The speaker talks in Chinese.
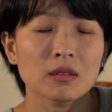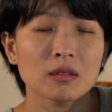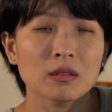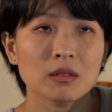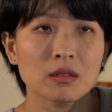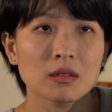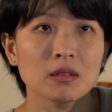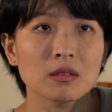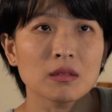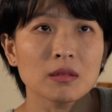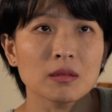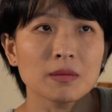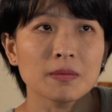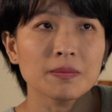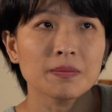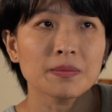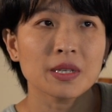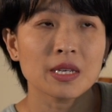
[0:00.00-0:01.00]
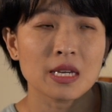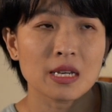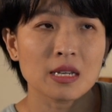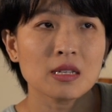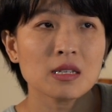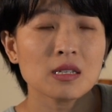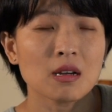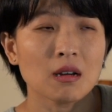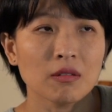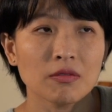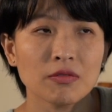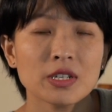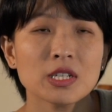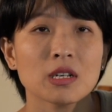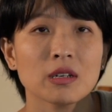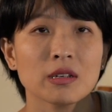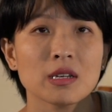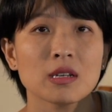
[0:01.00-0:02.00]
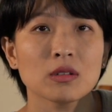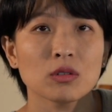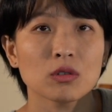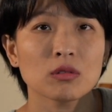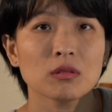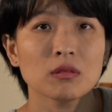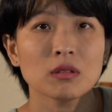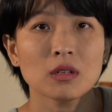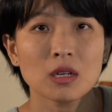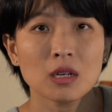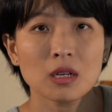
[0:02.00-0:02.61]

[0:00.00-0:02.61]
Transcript: 的影响非常严重，